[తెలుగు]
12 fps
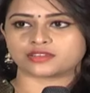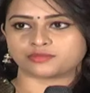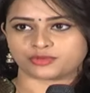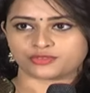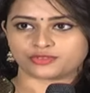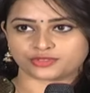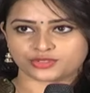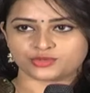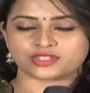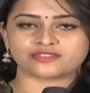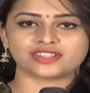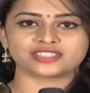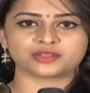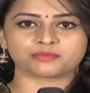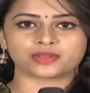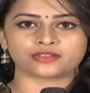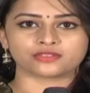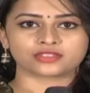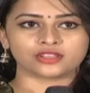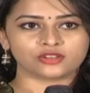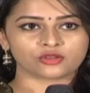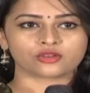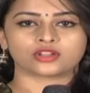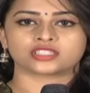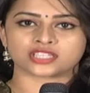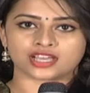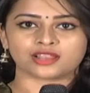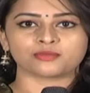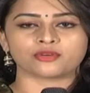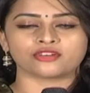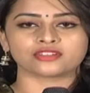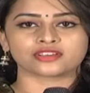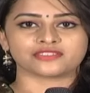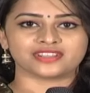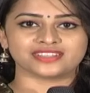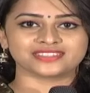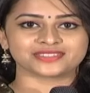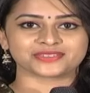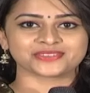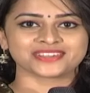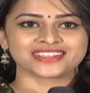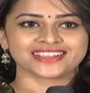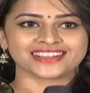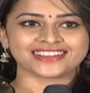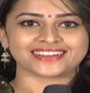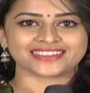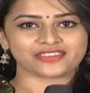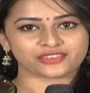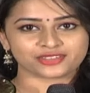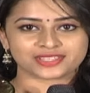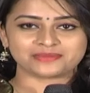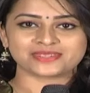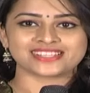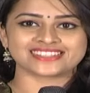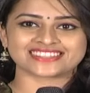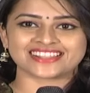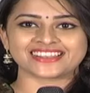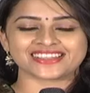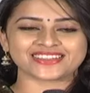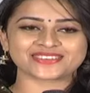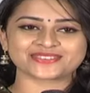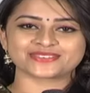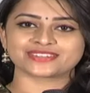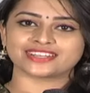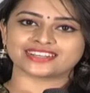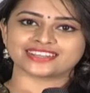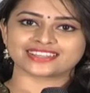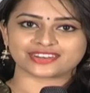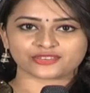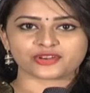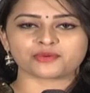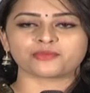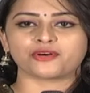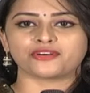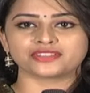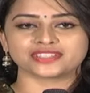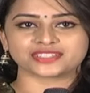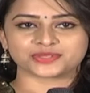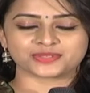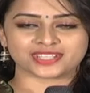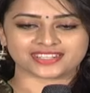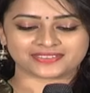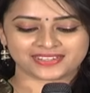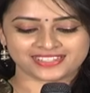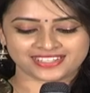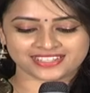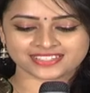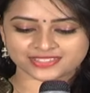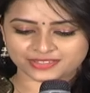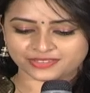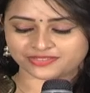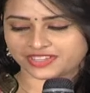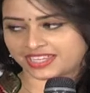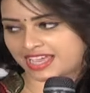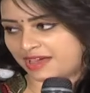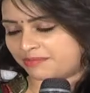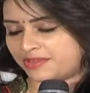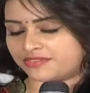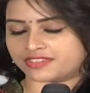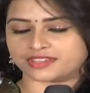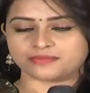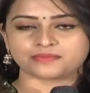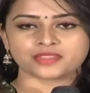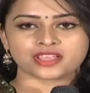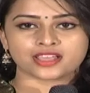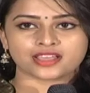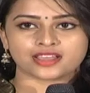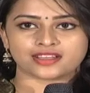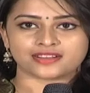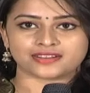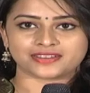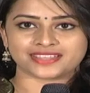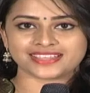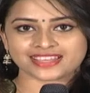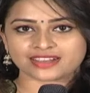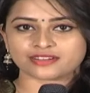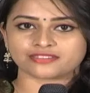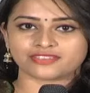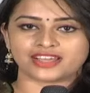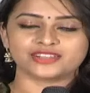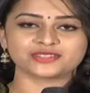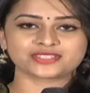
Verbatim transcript: ఇప్పుడు చూసిన వాళ్ళు చెప్పారు తెలుగు కూడా చాలా బాగున్నారు వాళ్ళందరూ ఎవరు తమిళియన్స్లో లేరు ఇక్కడ కూడా బాగుంది చూడటానికి వాళ్ళని సో వెరీ హ్యాపీ ఫర్ దెమ్ ఇంకా వాళ్ళు